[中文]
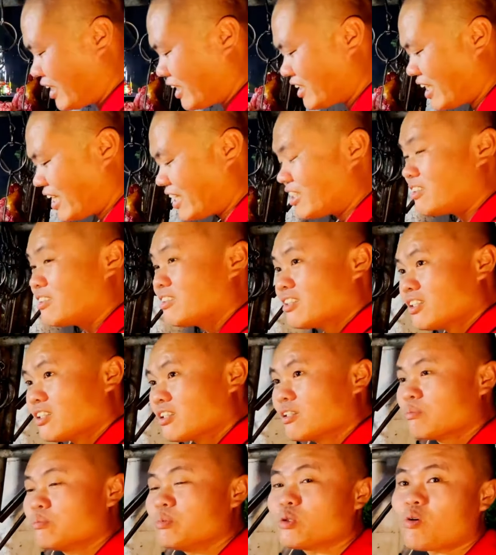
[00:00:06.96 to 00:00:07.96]
现在
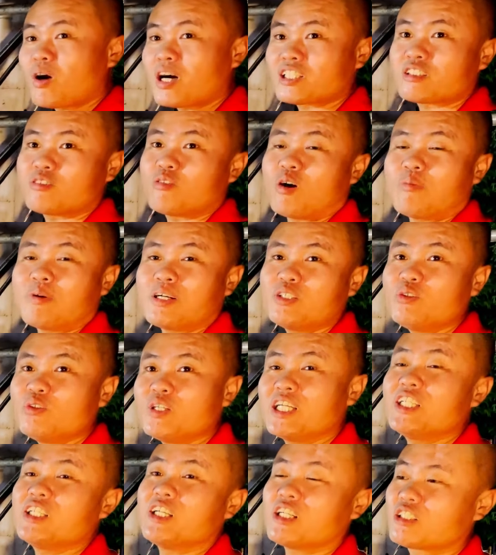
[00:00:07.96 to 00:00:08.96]
不光是我们玉
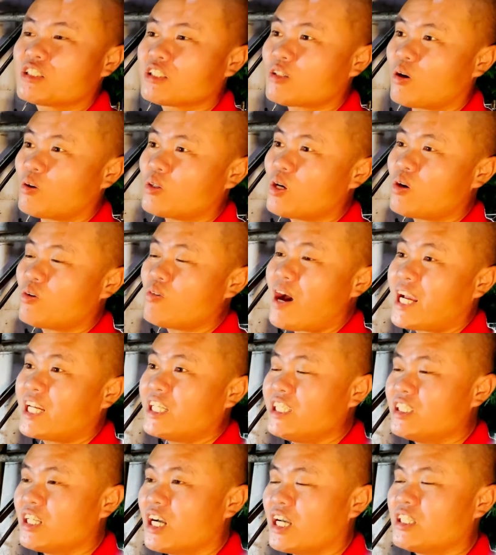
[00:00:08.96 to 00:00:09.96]
林人吃狗肉，外
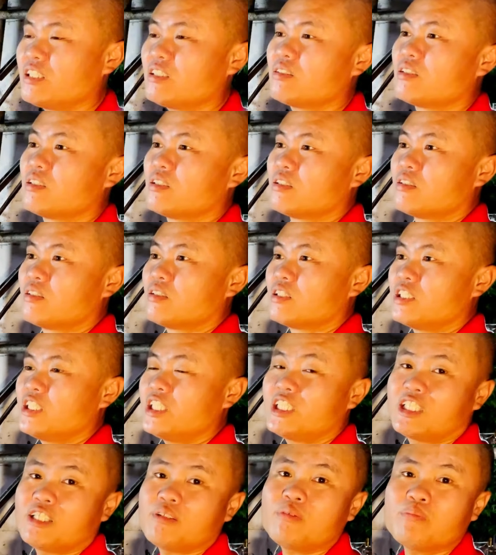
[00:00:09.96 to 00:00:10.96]
地人，
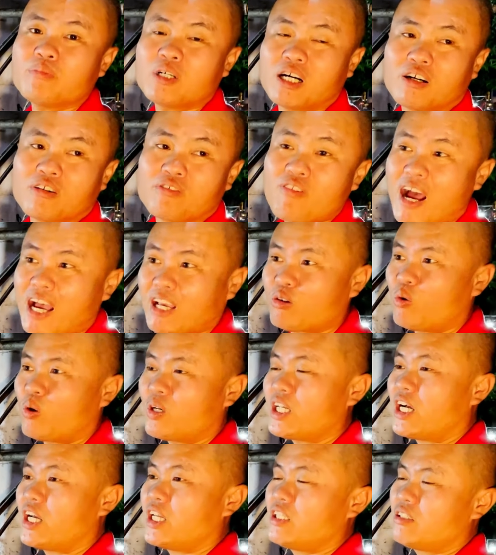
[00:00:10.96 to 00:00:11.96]
以及呃外
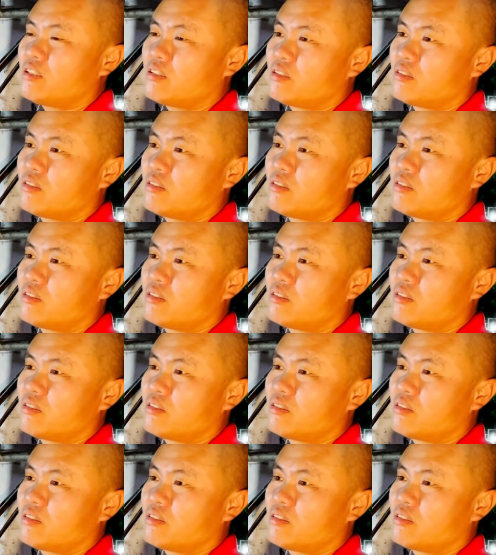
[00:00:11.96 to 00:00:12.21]
国人，